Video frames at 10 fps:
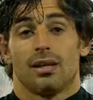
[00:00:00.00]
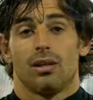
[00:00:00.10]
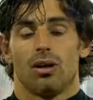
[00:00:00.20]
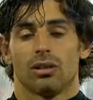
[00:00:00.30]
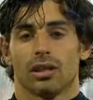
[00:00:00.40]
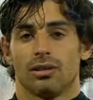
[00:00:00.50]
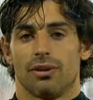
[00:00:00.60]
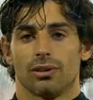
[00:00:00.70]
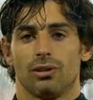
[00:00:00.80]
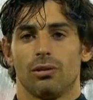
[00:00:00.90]
No,
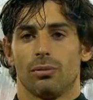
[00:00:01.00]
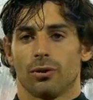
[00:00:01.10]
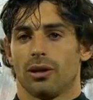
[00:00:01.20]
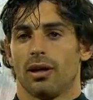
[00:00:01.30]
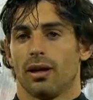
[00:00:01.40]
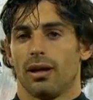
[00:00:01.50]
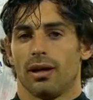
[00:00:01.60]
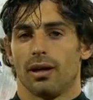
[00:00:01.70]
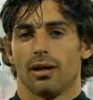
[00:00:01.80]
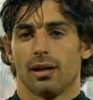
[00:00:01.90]
satisfacción
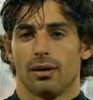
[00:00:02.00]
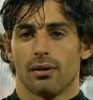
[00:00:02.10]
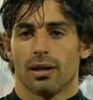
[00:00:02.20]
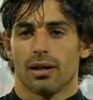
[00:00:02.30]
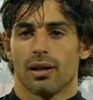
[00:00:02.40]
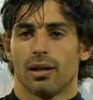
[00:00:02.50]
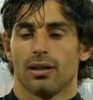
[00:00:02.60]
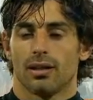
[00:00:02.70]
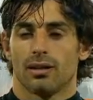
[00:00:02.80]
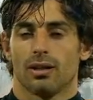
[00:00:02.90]
porque la verdad que
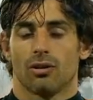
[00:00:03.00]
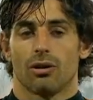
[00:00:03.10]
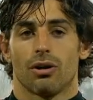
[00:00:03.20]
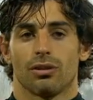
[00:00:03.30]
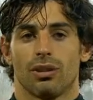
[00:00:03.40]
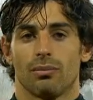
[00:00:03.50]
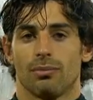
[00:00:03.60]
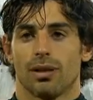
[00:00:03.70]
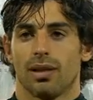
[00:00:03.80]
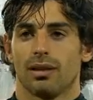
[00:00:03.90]
este, este torneo así
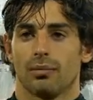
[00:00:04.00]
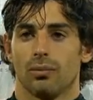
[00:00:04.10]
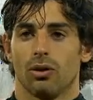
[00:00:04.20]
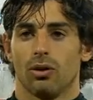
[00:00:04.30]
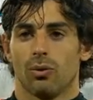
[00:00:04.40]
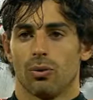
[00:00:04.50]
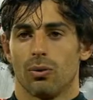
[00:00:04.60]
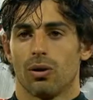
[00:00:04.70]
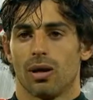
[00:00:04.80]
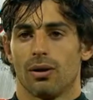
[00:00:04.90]
en, este modo de
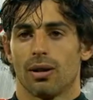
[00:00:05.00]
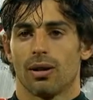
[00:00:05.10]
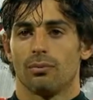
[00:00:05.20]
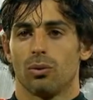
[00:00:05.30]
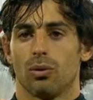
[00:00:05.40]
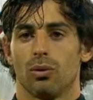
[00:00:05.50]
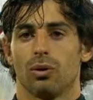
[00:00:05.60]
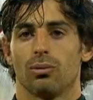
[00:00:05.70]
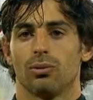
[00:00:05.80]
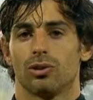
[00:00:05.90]
burbuja la verdad que es muy duro,
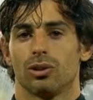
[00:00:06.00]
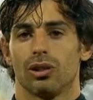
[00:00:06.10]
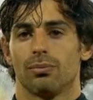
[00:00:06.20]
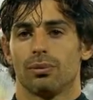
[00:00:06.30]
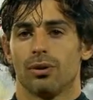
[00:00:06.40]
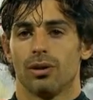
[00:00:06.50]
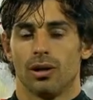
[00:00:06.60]
es mucho tiempo